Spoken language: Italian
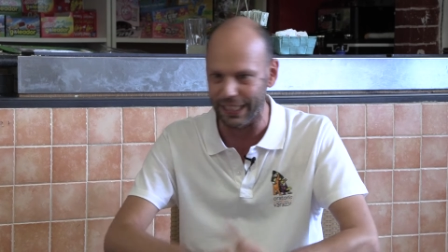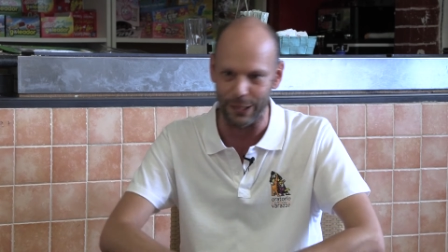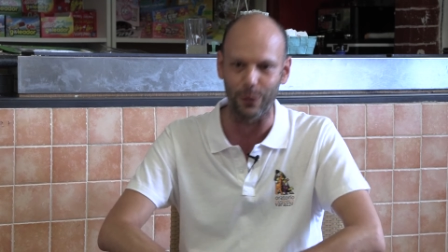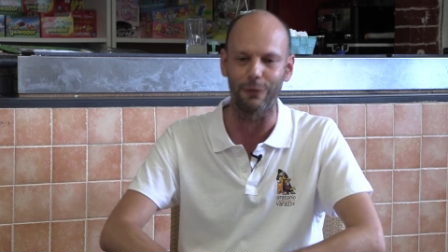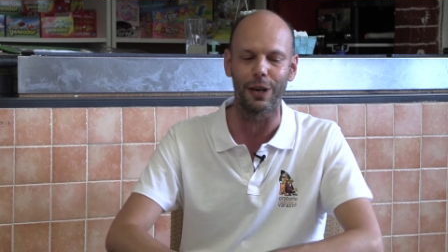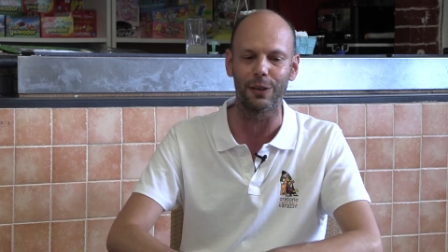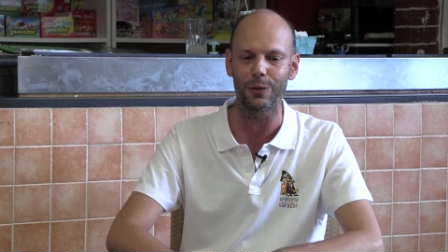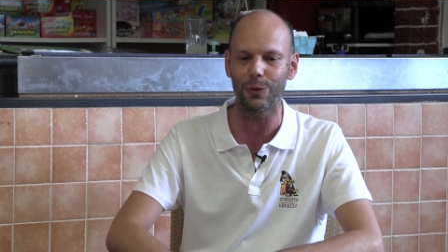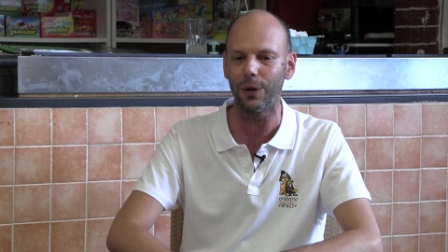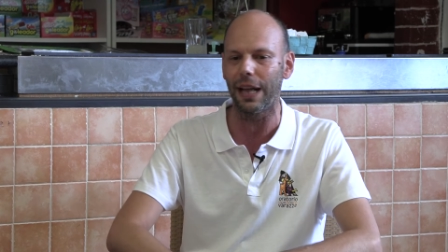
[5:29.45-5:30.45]
il nuovo
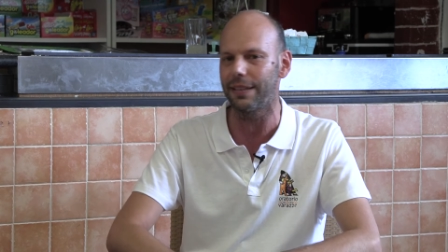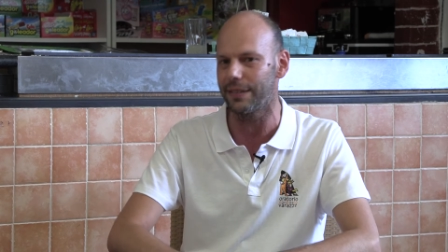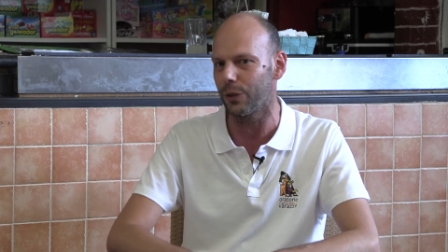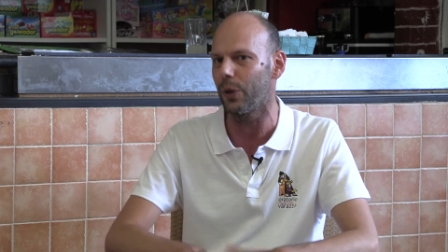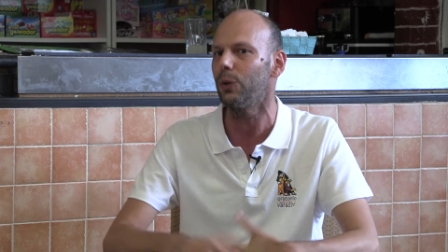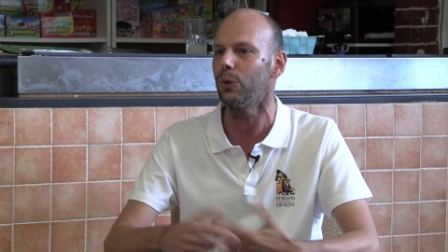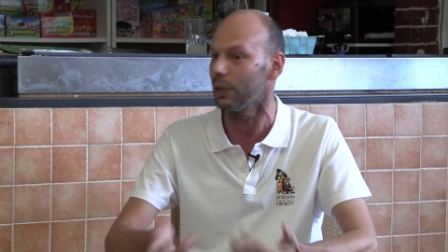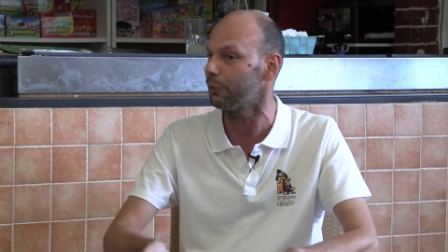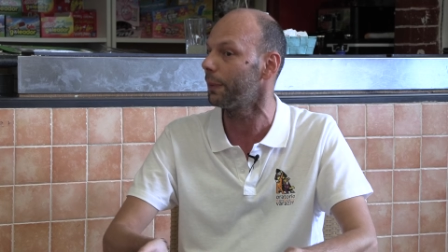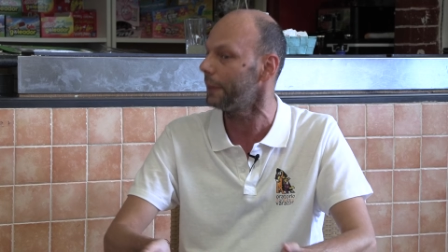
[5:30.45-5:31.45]
anno scolastico e
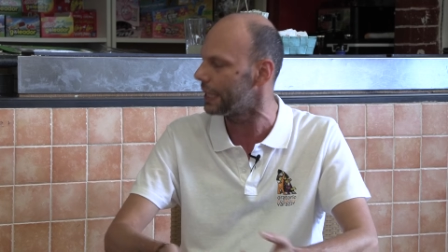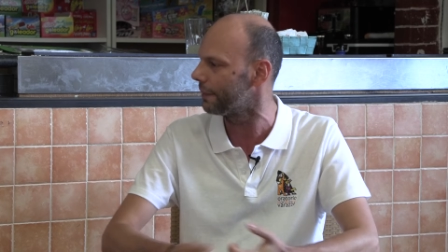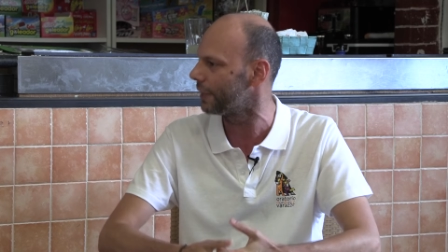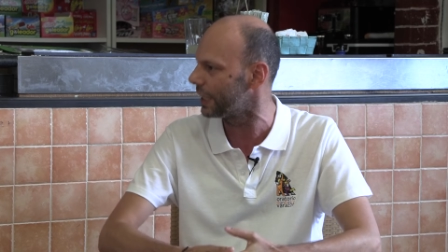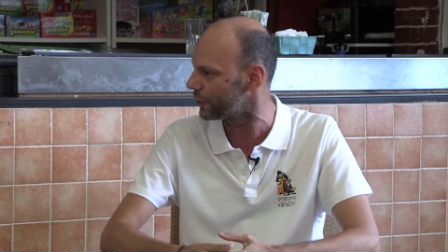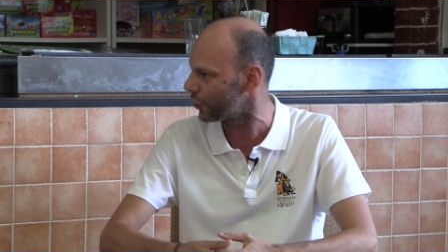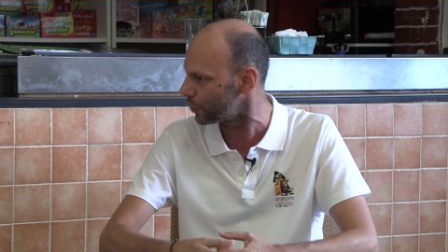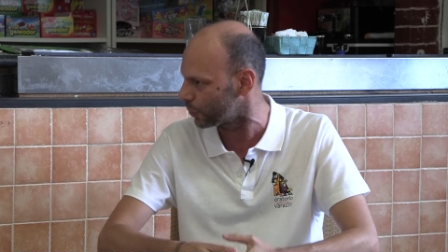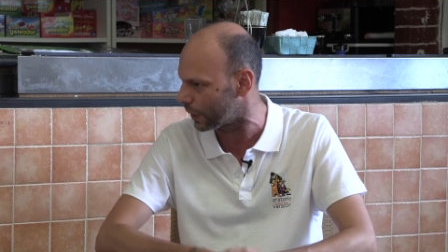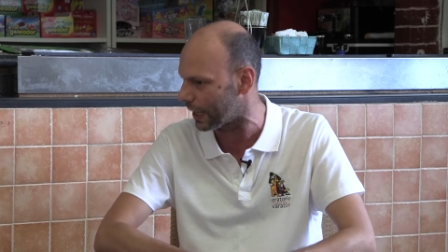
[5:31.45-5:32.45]
alcune famiglie in
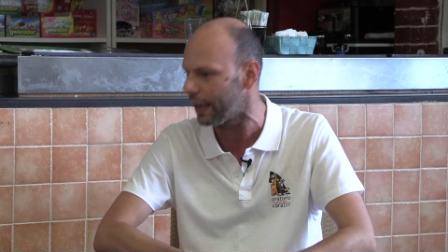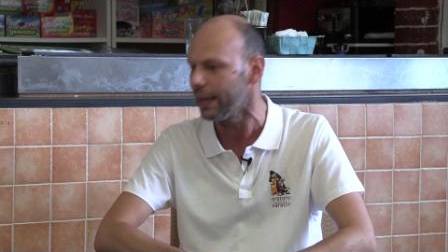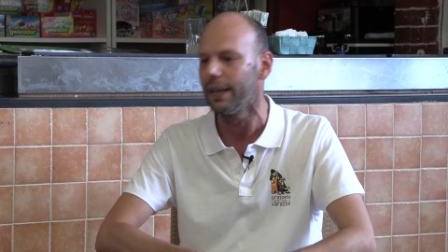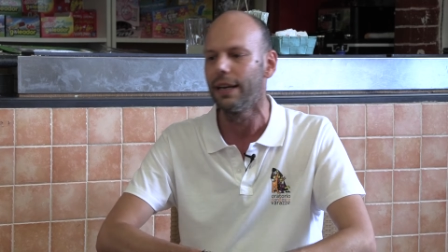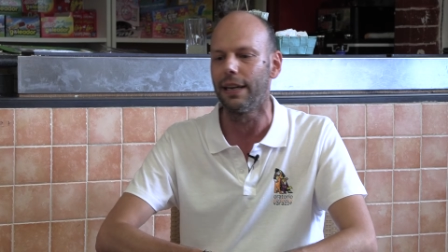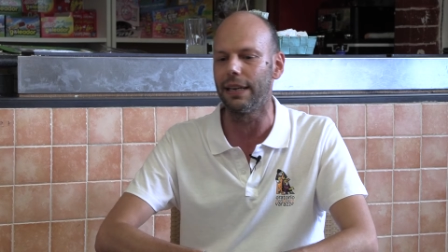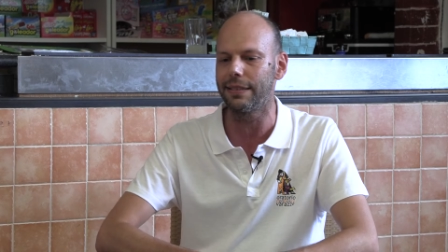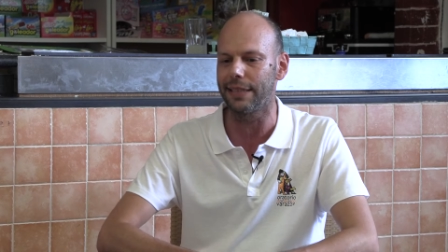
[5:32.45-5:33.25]
villeggiatura eh,